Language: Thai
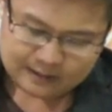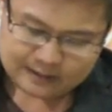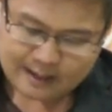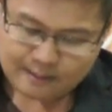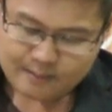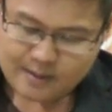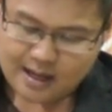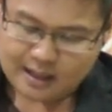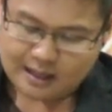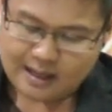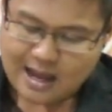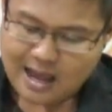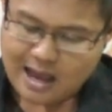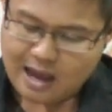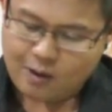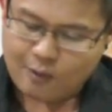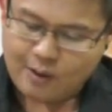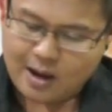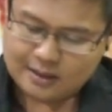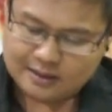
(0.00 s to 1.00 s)
ตำแหน่งดา
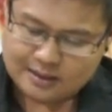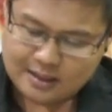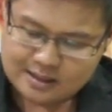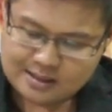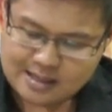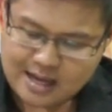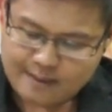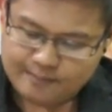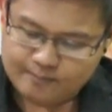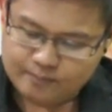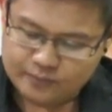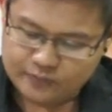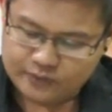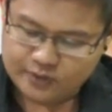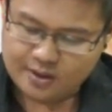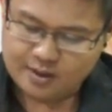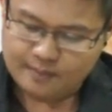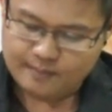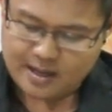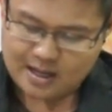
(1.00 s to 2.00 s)
วอาทิตย์ครับ
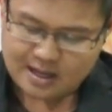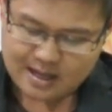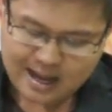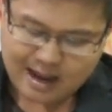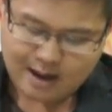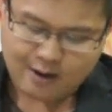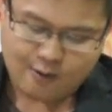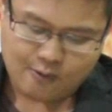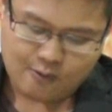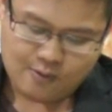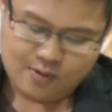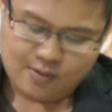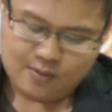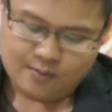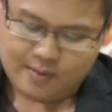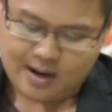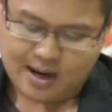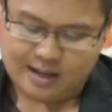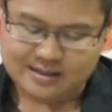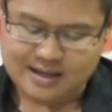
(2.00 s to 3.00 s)
ซึ่งเป็นดาว
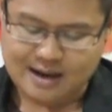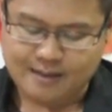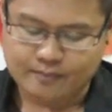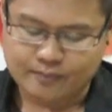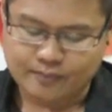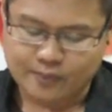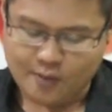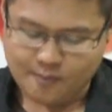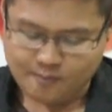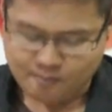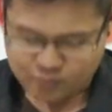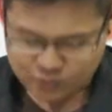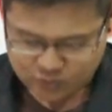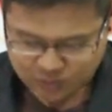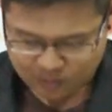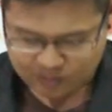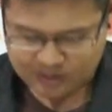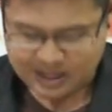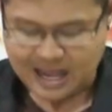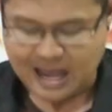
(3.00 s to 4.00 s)
ประจำภพโช
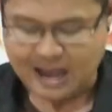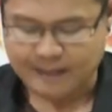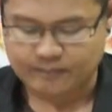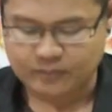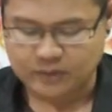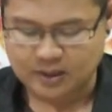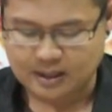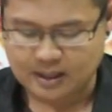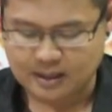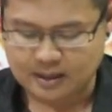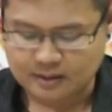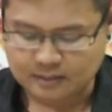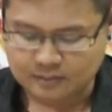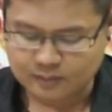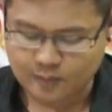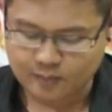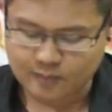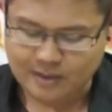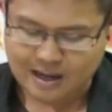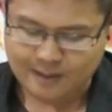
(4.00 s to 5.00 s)
คลาภนะ
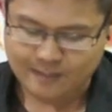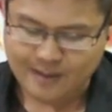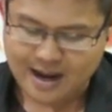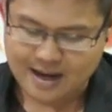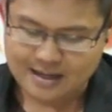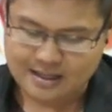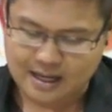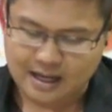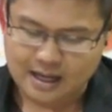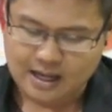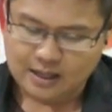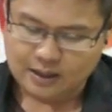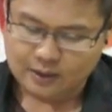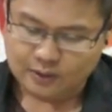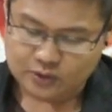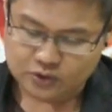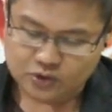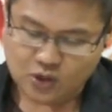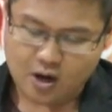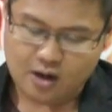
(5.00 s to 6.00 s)
ภพราภะเนี่ย
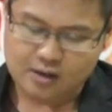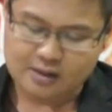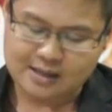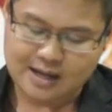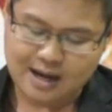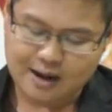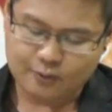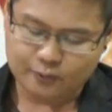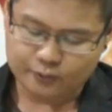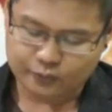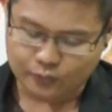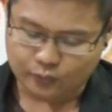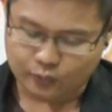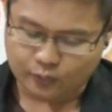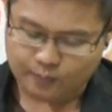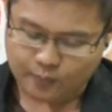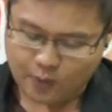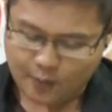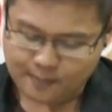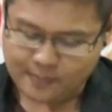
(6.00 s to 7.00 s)
จอนเข้าสู่
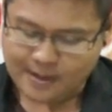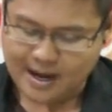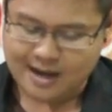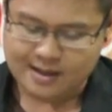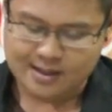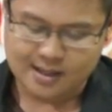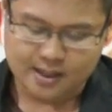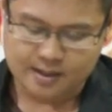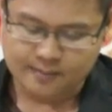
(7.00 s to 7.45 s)
พบการเงิ